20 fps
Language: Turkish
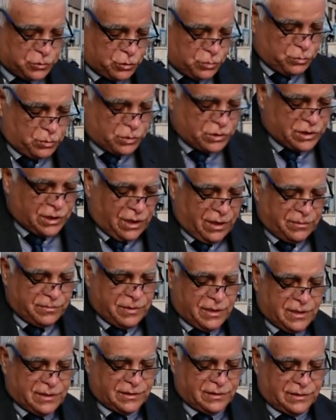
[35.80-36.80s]
Gümrük
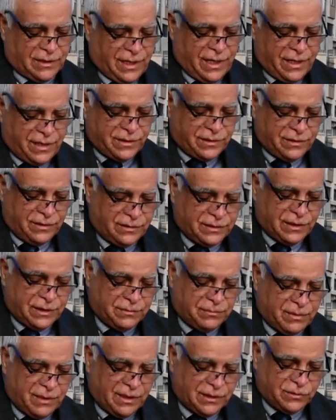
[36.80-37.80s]
Camiası her yıl
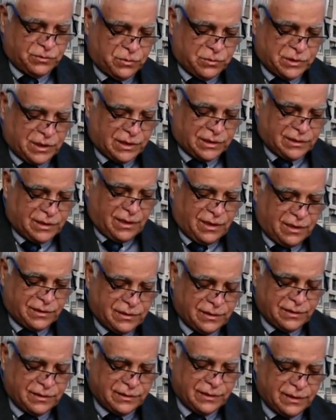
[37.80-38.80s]
26 Ocak
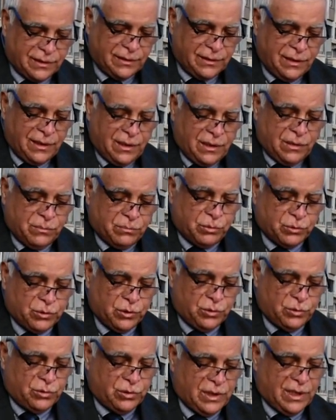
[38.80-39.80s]
tarihinde
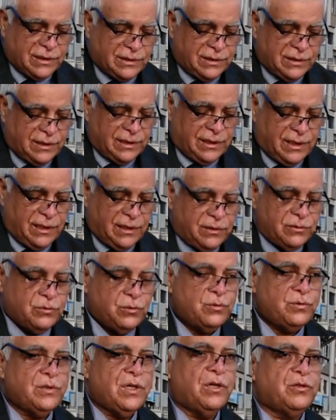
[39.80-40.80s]
bugünkü adıyla
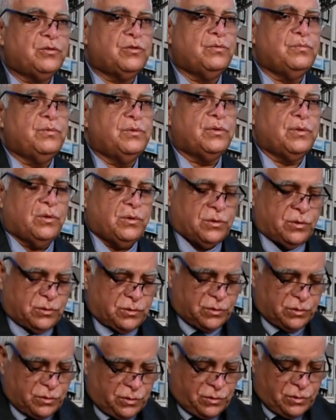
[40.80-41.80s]
Dünya Gümrük
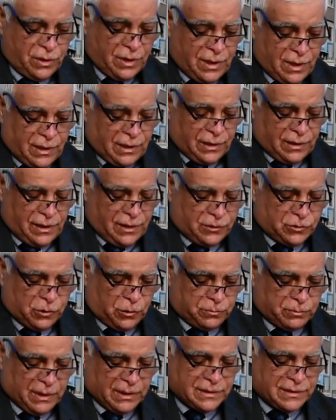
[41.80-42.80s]
Örgütü'nün ilk
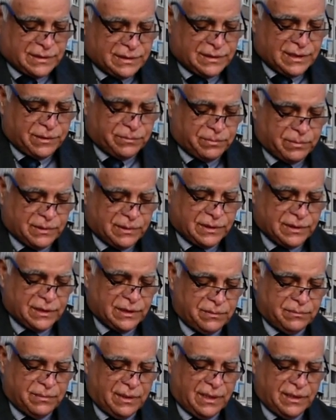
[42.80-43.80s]
toplantısını yapıldı.
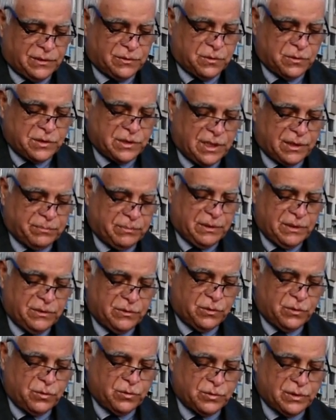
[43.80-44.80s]
26 Ocak
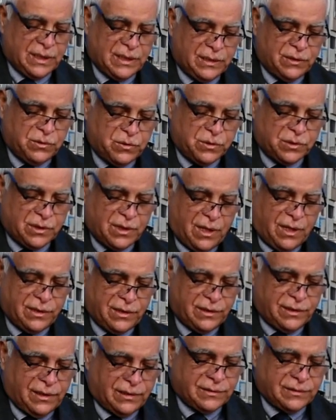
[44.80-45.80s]
1953
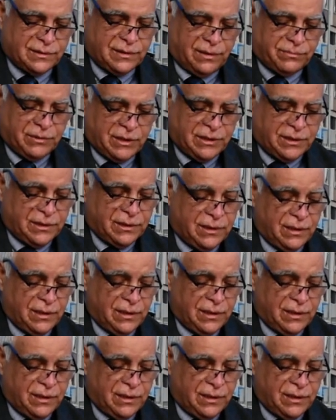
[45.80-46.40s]
tarihini hatırlamak